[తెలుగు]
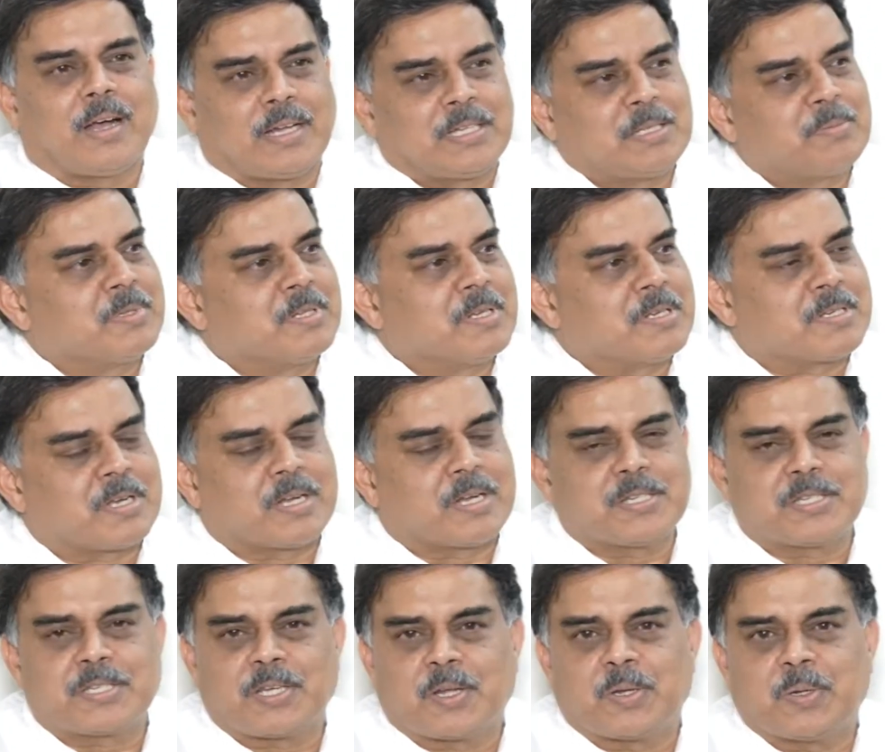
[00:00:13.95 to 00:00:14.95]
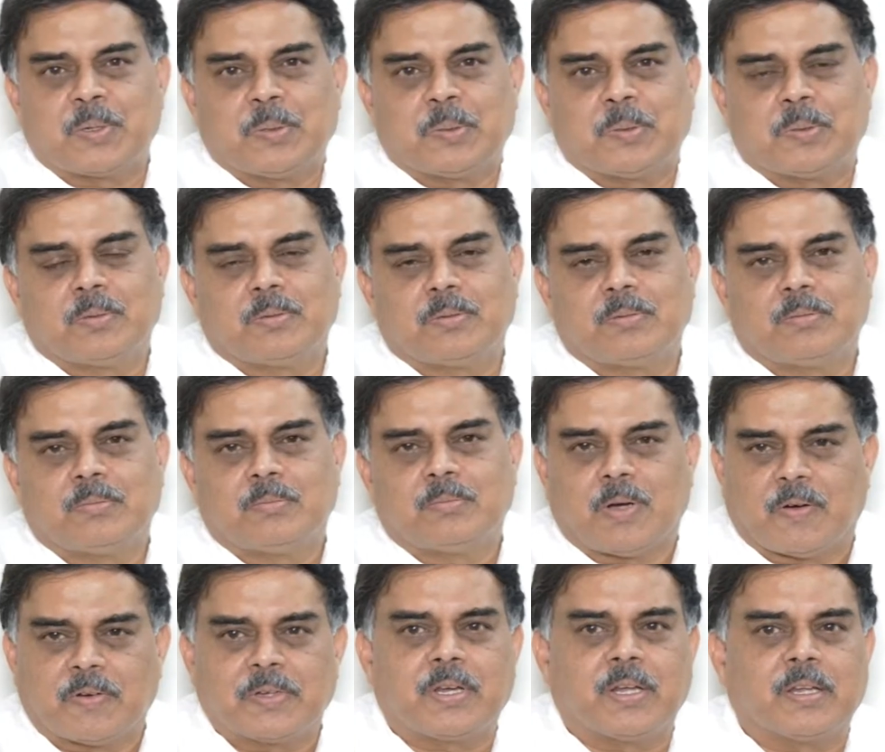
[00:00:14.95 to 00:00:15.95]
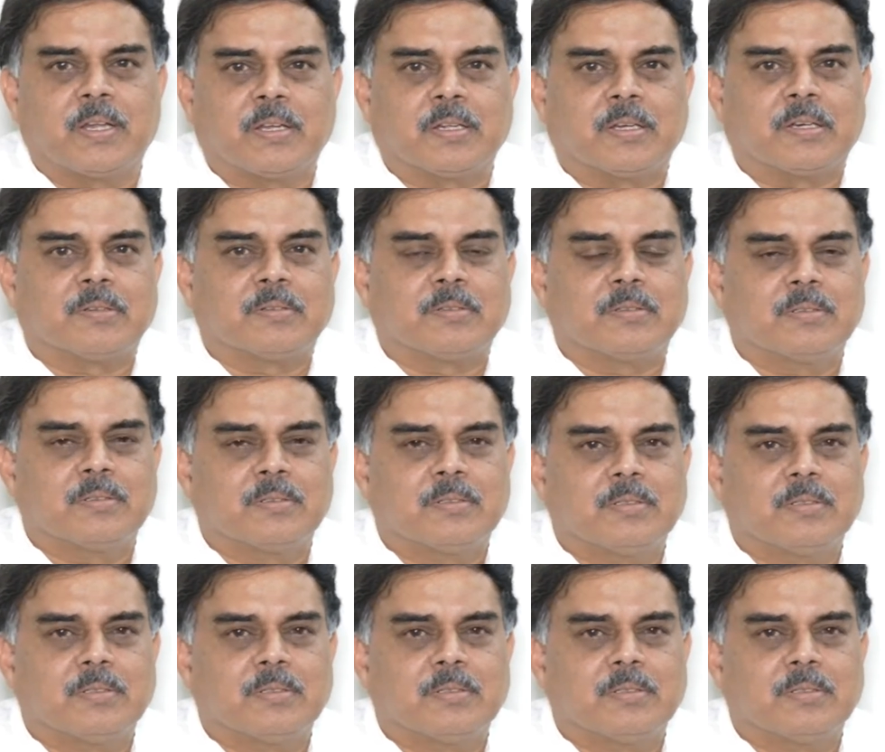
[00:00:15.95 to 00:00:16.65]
ఆంధ్రప్రదేశ్ రాజకీయాల్లో పవన్ కళ్యాణ్ గారు